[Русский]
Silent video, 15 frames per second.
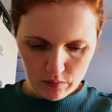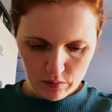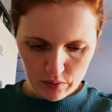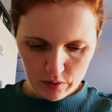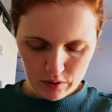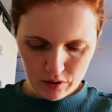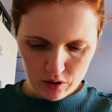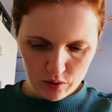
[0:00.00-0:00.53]

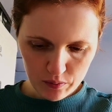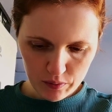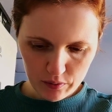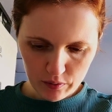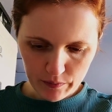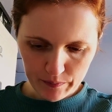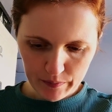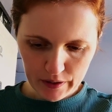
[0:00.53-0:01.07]
было
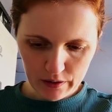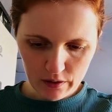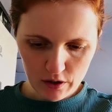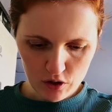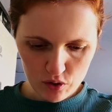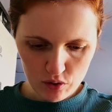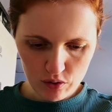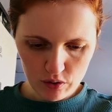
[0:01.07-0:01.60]
тепло. Блин, а я
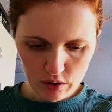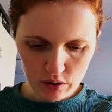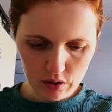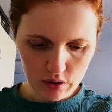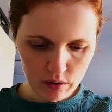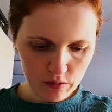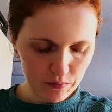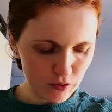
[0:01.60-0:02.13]
сегодня тогда
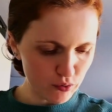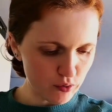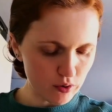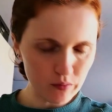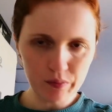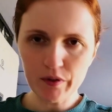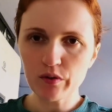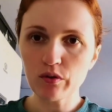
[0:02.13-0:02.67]
никуда не
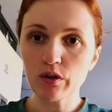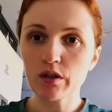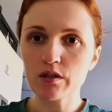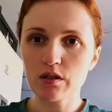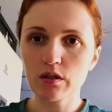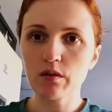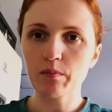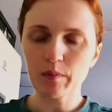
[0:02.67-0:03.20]
пойду. Я
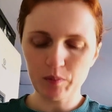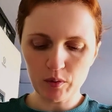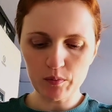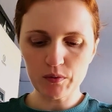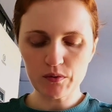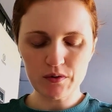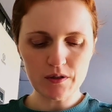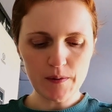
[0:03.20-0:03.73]
хотела
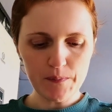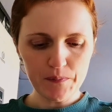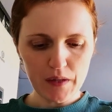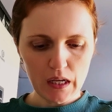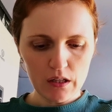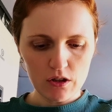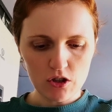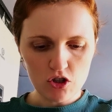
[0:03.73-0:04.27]
попробовать.
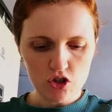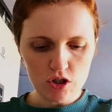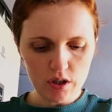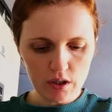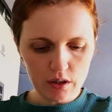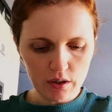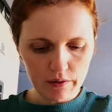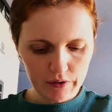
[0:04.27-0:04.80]
Нашла
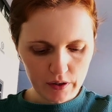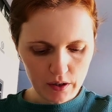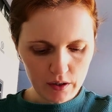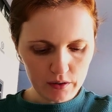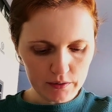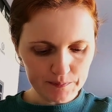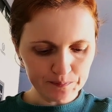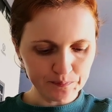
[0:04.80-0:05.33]

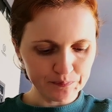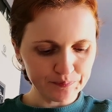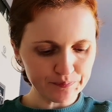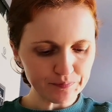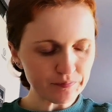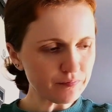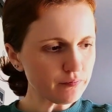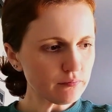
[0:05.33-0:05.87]
лайфхак
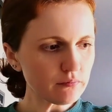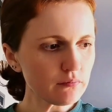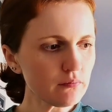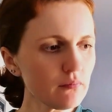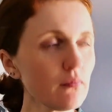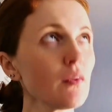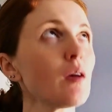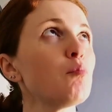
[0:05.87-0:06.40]

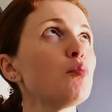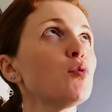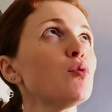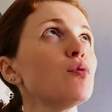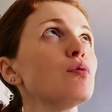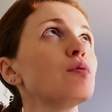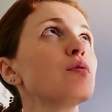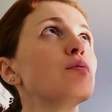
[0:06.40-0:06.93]

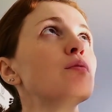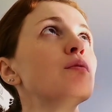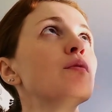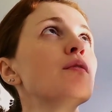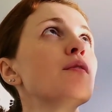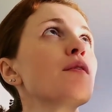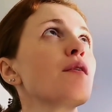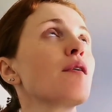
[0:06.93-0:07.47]
по
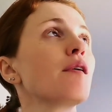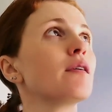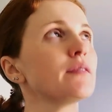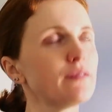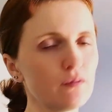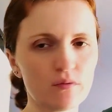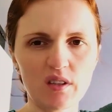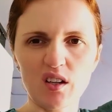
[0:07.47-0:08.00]

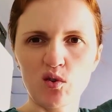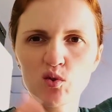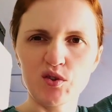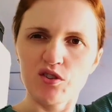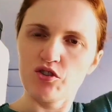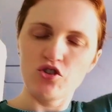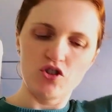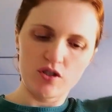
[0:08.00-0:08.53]
ну, для
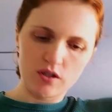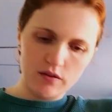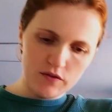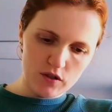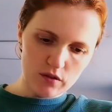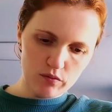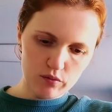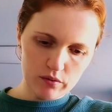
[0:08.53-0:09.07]
кухни чистки
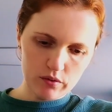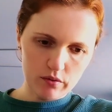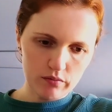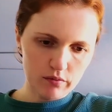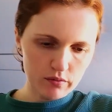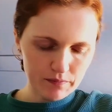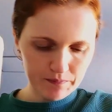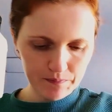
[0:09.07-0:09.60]
всего
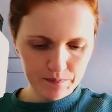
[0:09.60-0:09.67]
этого.